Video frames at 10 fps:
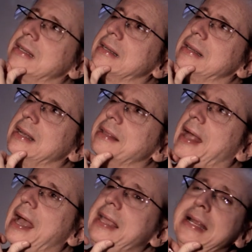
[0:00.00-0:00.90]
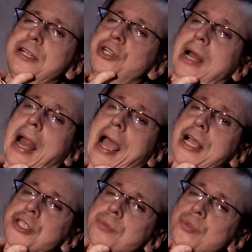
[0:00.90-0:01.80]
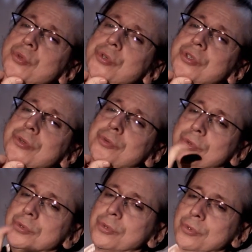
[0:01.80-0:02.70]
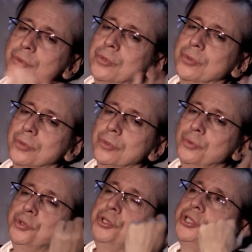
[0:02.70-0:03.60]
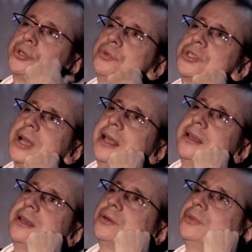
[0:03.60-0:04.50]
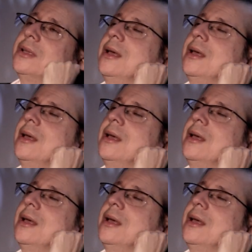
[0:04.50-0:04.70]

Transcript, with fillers: eh, na ilha de Lesbos, do, do, do disco Sky Girls,